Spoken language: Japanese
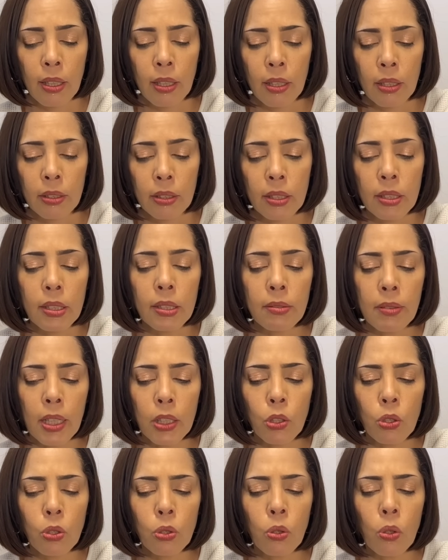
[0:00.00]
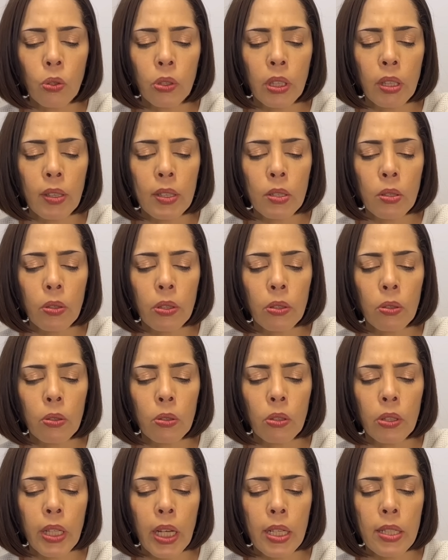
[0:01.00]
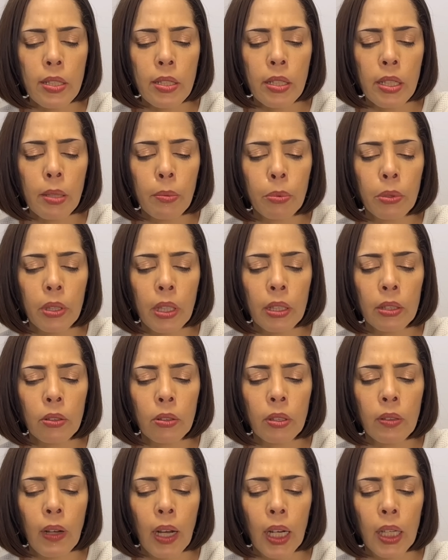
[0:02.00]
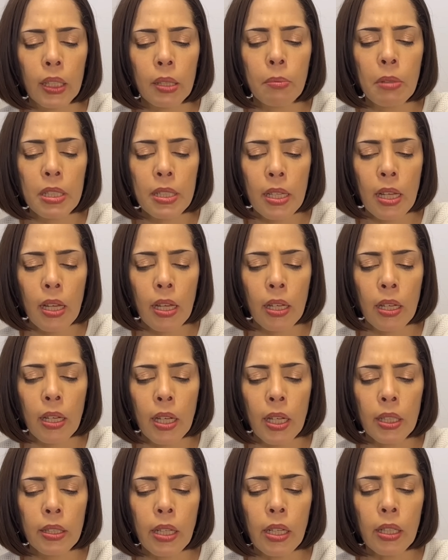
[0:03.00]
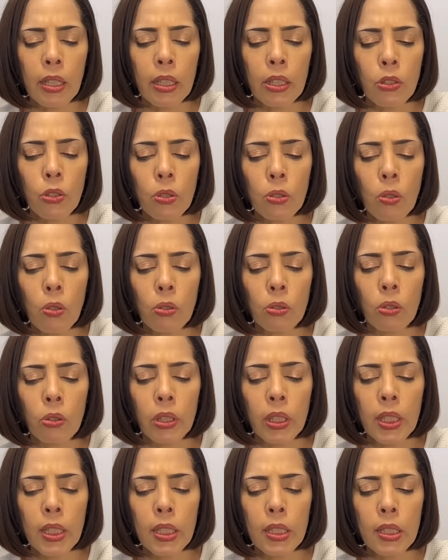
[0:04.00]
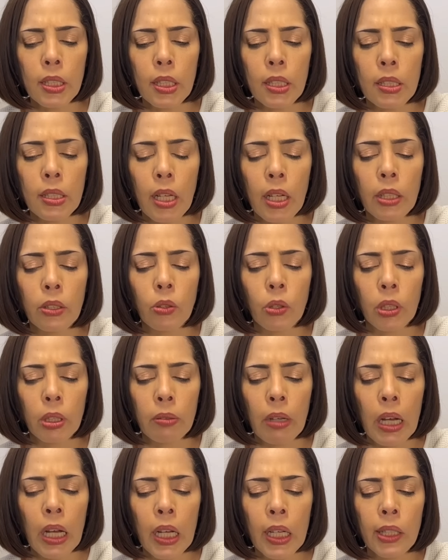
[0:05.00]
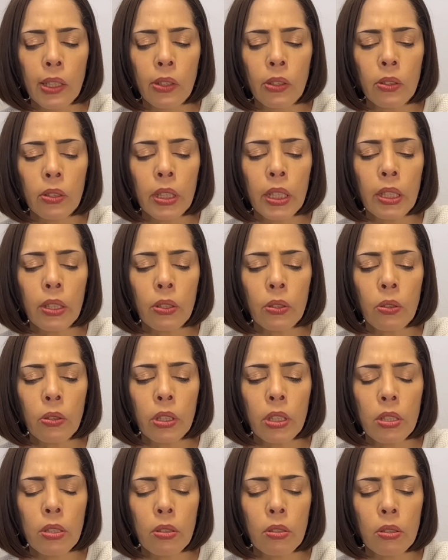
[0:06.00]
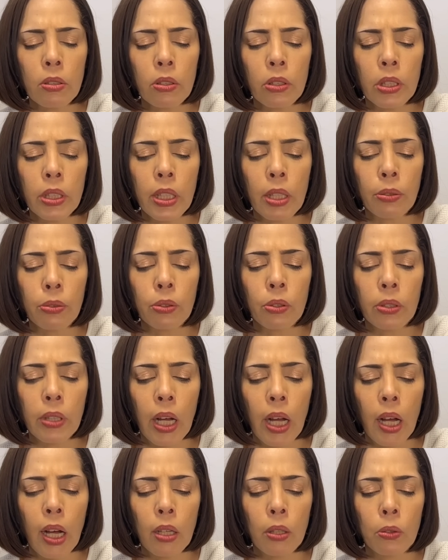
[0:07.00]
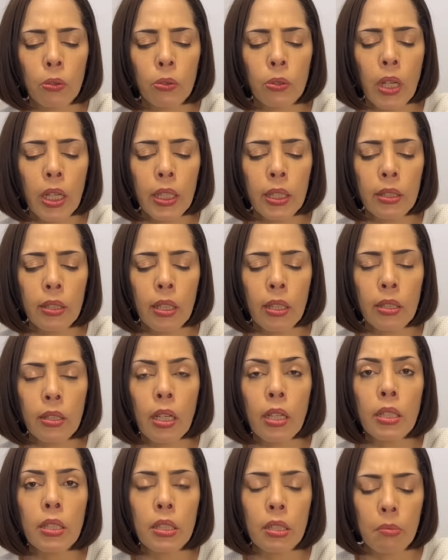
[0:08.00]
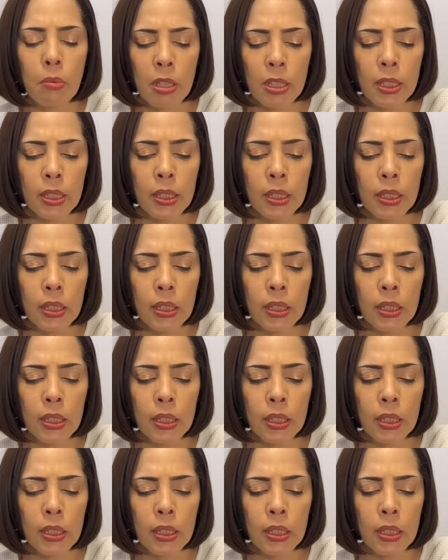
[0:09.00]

実は中国ではそれほど安いブランドではありません。だから中国の EC サイトにはユニクロにそっくりな服が売られていたりします。